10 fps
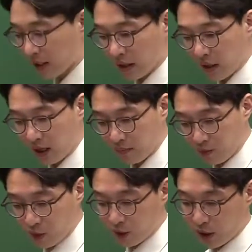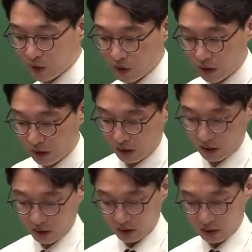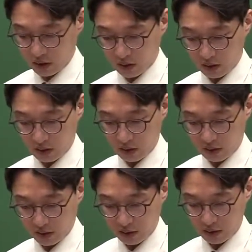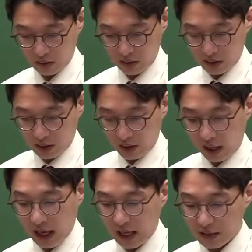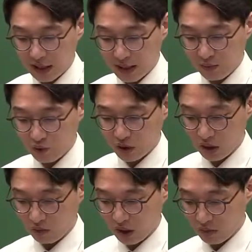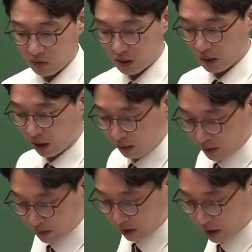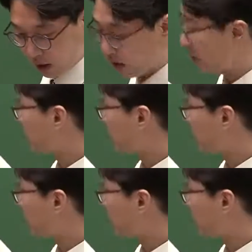할 때 풀어 드렸죠, 이거. 그렇죠? 어, 그래서 계약 자산 무채 구하는 문제인데 어디 서 있냐 하면